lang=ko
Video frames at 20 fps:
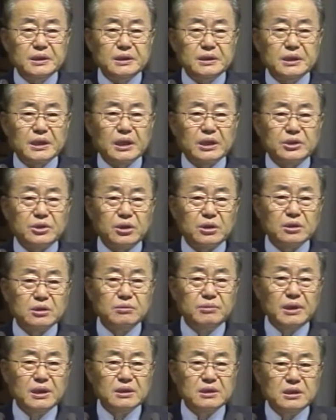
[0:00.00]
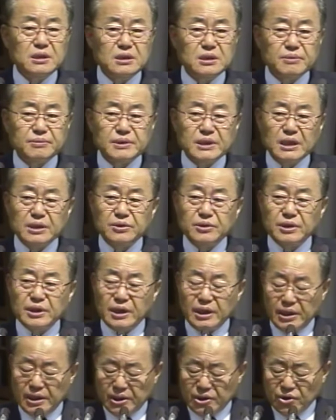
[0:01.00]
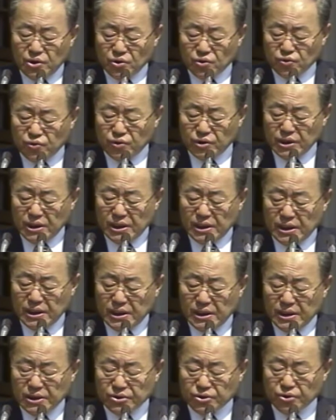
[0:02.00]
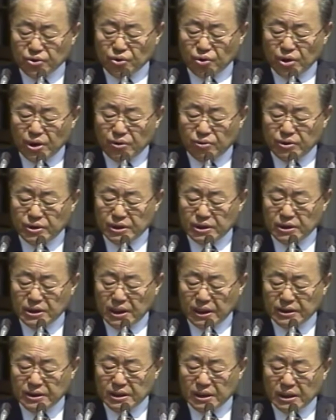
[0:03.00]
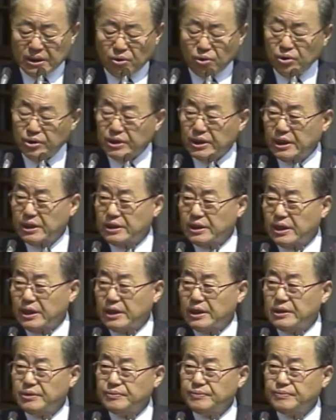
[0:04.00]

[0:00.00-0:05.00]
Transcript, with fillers: 제가 1974년에 영국에서 돌아올 갔다가 올 때에